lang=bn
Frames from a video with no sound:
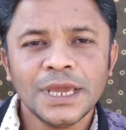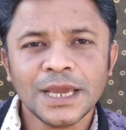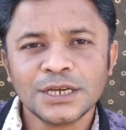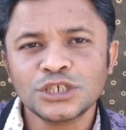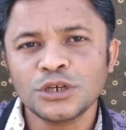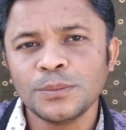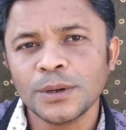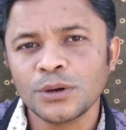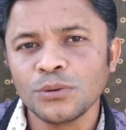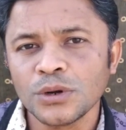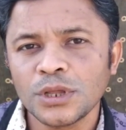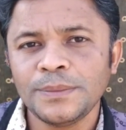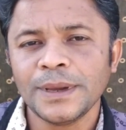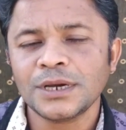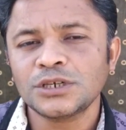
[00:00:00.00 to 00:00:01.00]
এক সময়
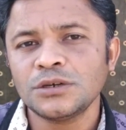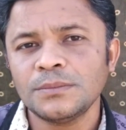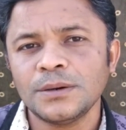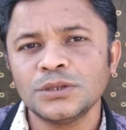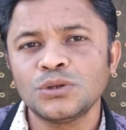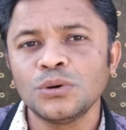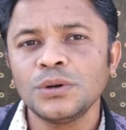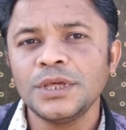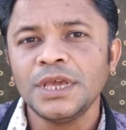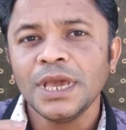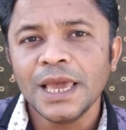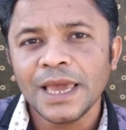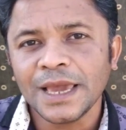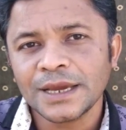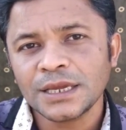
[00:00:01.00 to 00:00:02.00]
গরিব এক সময় ধনী
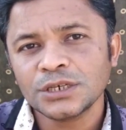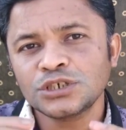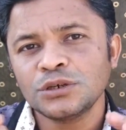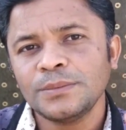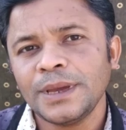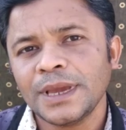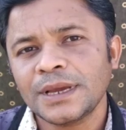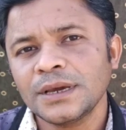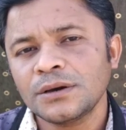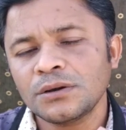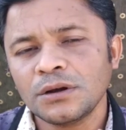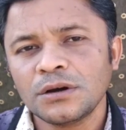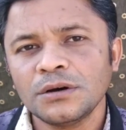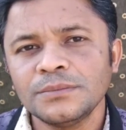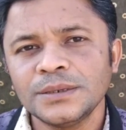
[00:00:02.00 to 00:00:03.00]
এক এক সময় এক এক
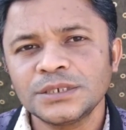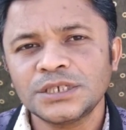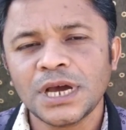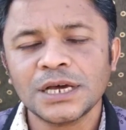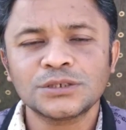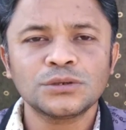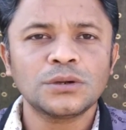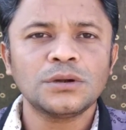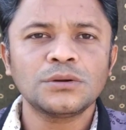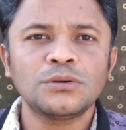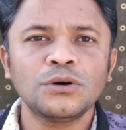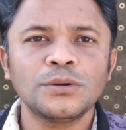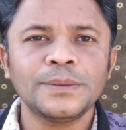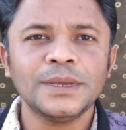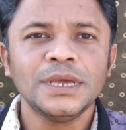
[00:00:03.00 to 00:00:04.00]
রকমের সে আচরণ
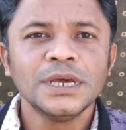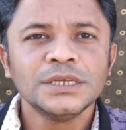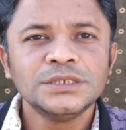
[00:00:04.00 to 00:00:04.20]
করবে